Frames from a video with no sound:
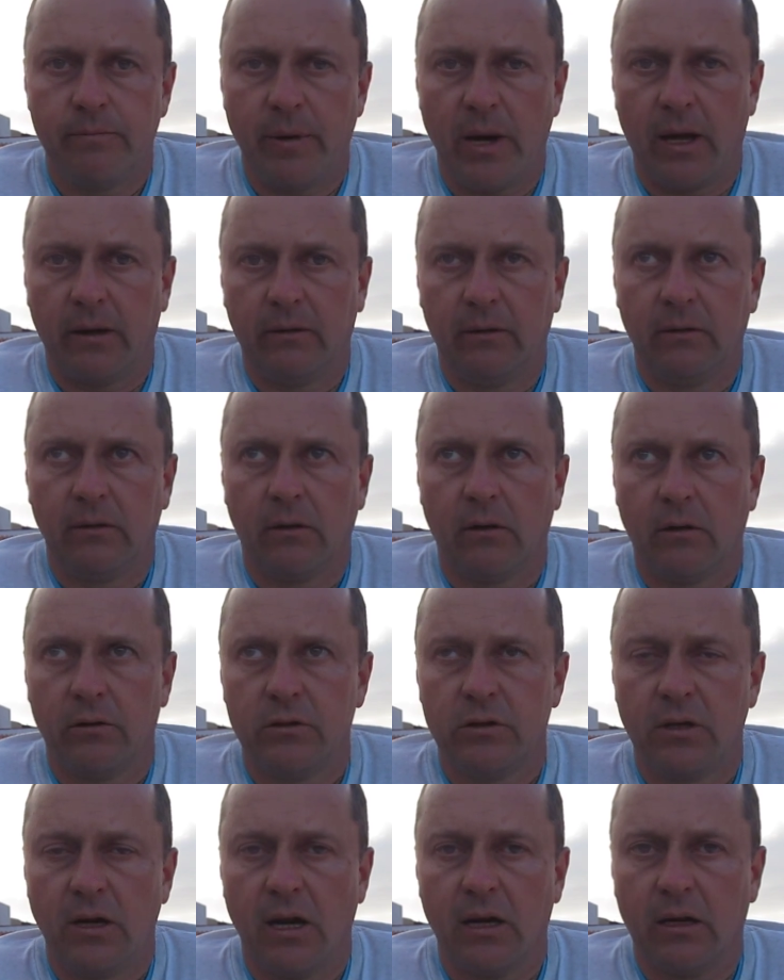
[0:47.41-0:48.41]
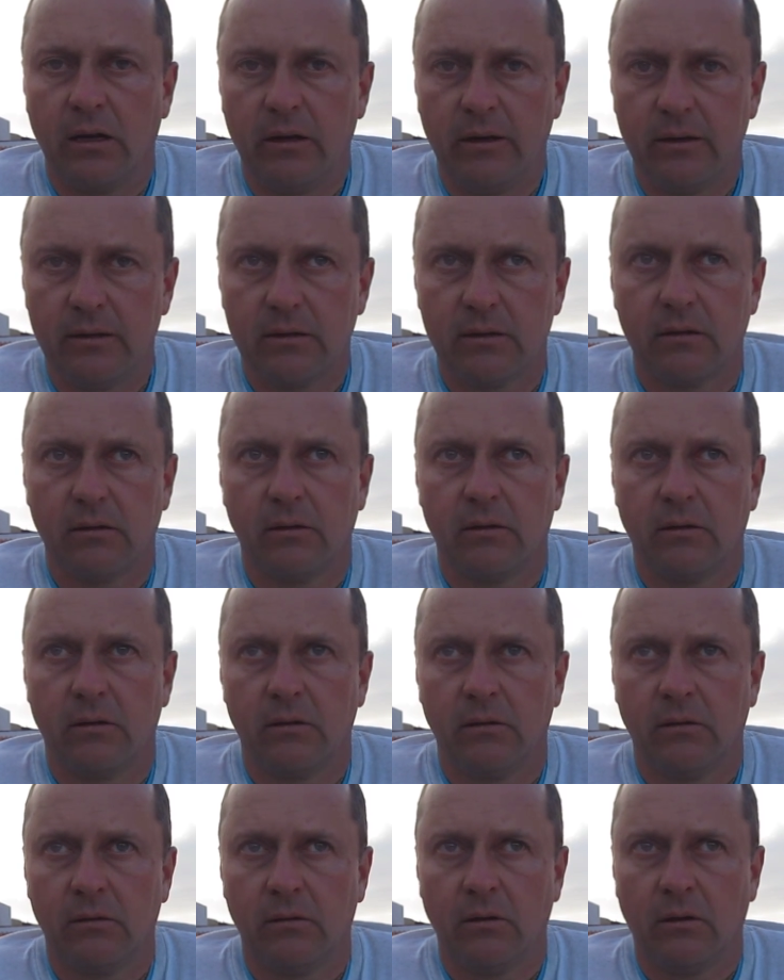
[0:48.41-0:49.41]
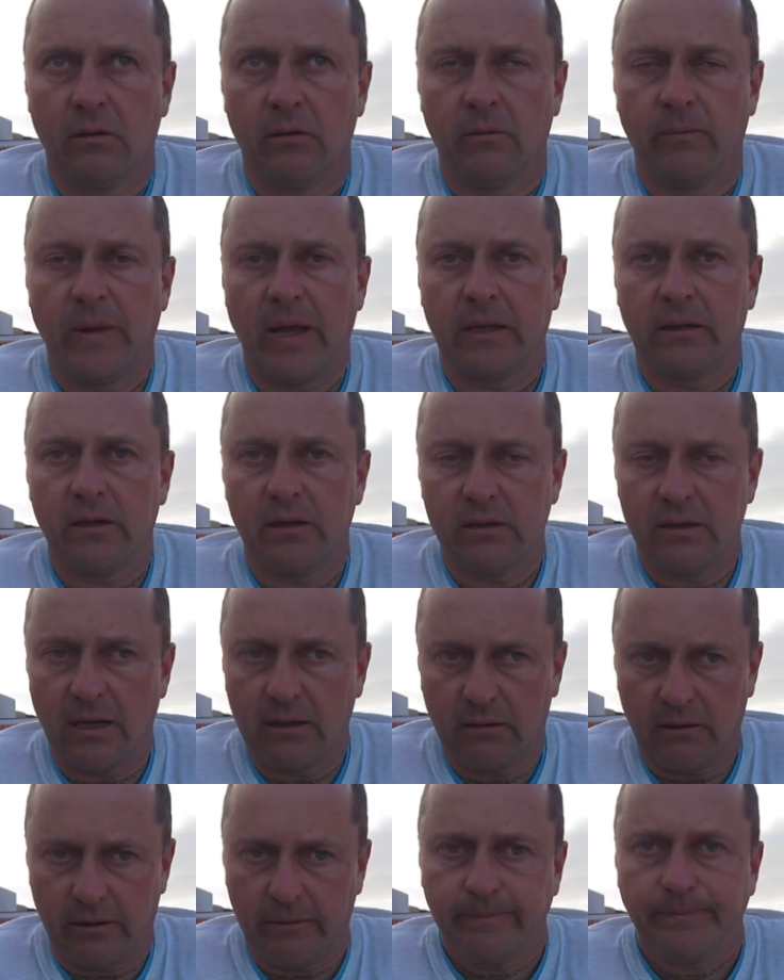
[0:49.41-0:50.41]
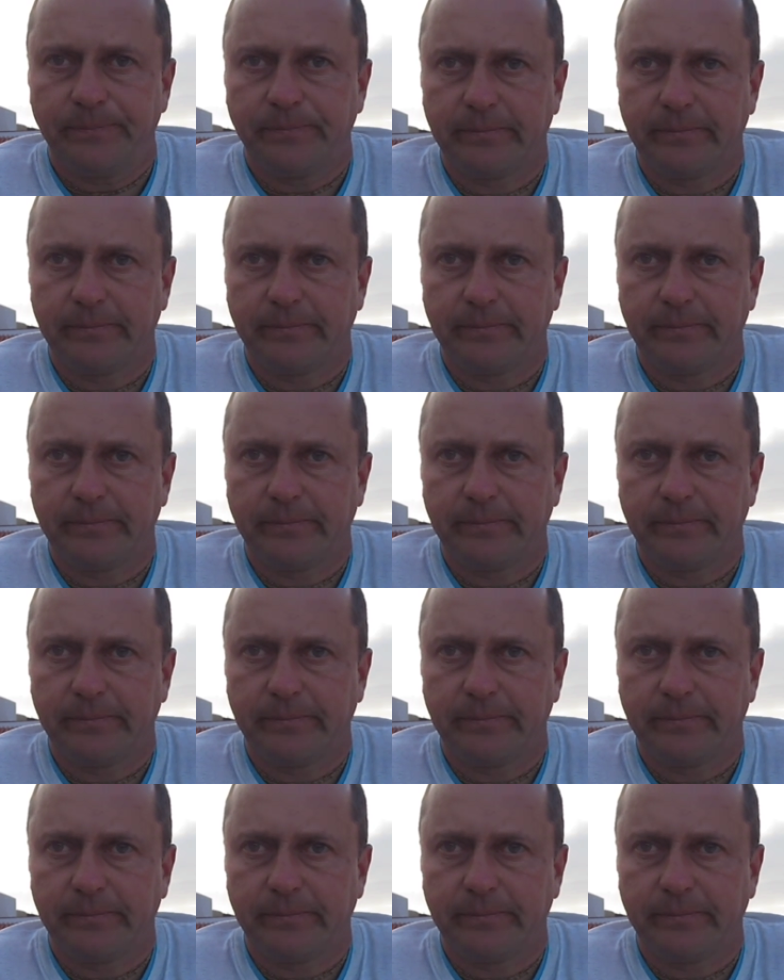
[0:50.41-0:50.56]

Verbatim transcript: prany dochodzi jak list do adresata.